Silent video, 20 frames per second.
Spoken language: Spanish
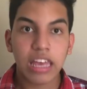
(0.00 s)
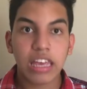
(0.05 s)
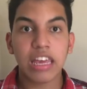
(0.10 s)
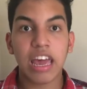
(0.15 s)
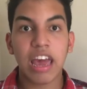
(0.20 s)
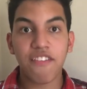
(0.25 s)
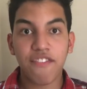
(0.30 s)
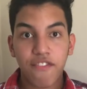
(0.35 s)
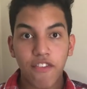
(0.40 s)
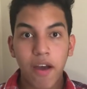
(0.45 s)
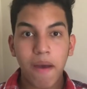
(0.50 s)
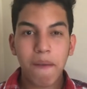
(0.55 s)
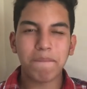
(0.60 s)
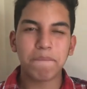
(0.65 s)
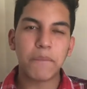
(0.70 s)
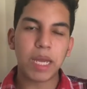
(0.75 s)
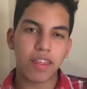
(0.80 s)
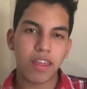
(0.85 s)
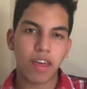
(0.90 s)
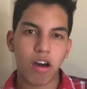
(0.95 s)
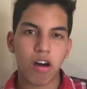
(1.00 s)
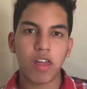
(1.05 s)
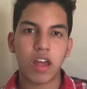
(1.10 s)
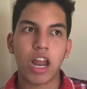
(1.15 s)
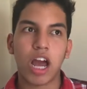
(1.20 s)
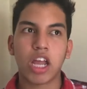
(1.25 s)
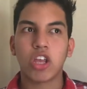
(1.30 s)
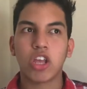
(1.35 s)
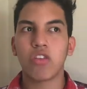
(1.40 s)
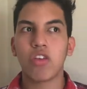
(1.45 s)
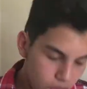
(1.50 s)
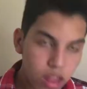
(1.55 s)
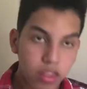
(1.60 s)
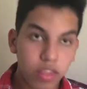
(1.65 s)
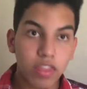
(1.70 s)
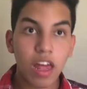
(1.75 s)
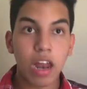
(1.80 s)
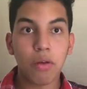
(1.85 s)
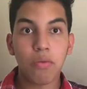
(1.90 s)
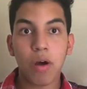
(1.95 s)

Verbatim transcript: que fue video del año, del